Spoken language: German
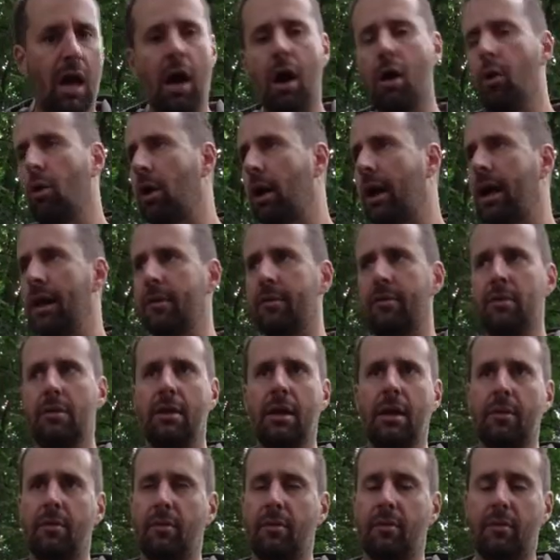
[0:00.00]
Auch als ich
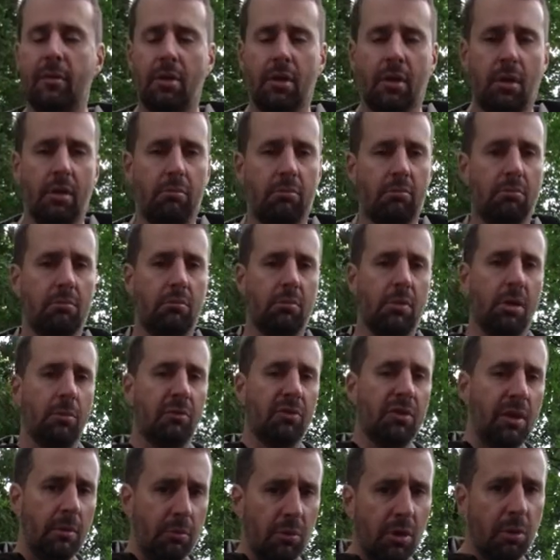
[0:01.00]
jetzt ähm, im
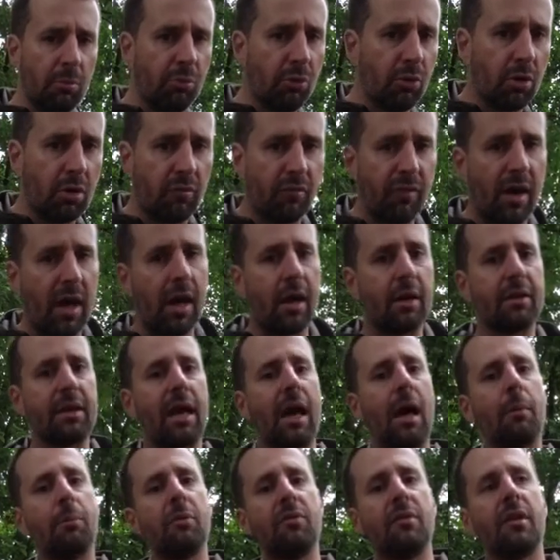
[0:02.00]
Siebengebirge war,
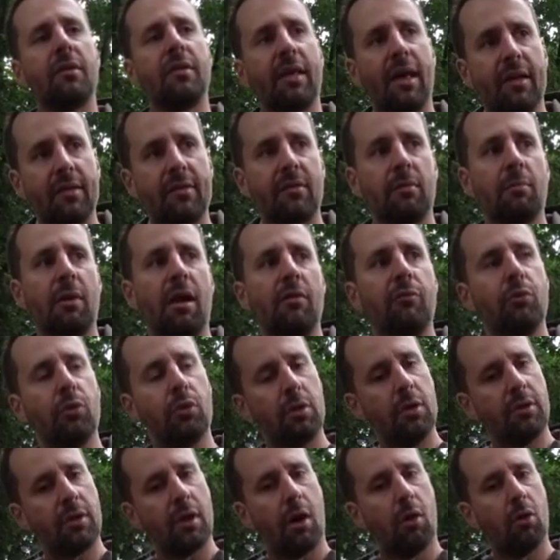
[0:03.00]
da habe ich sie das erste Mal
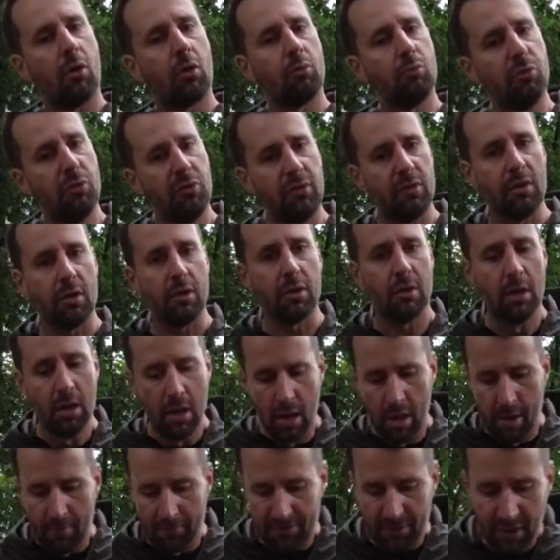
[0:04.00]
wirklich auch ein bisschen
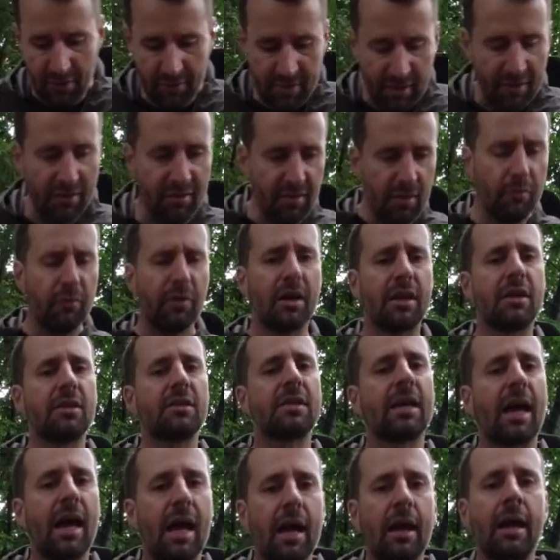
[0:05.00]
intensiver
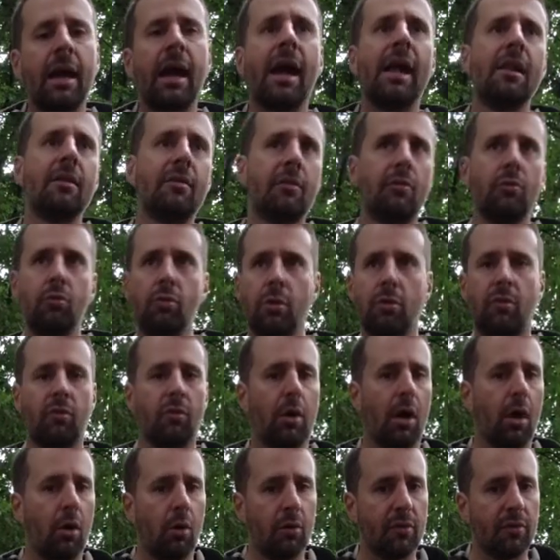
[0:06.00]
getragen als nur
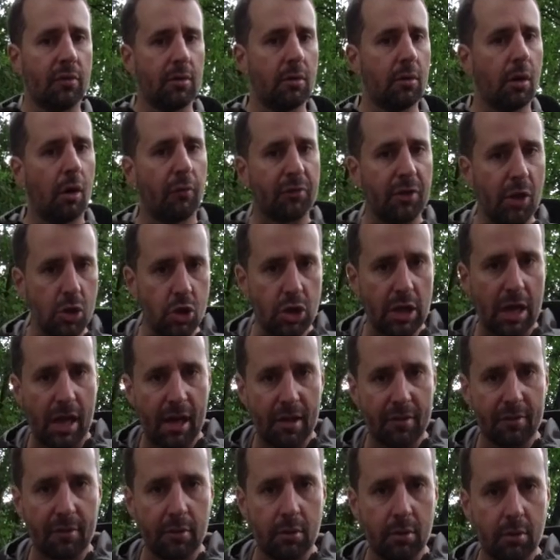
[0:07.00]
zu Hause, auf der
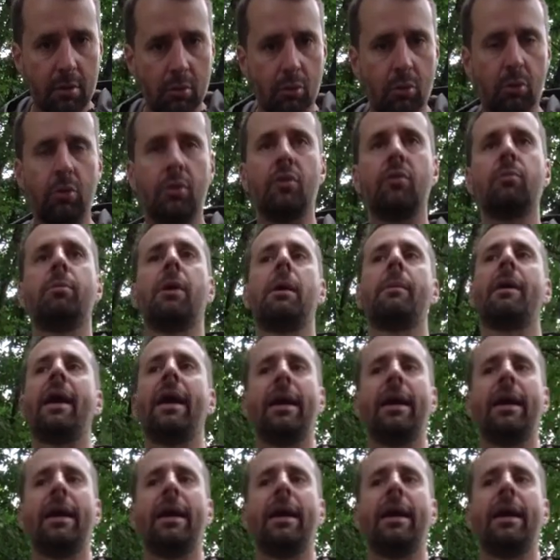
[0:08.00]
Straße und beim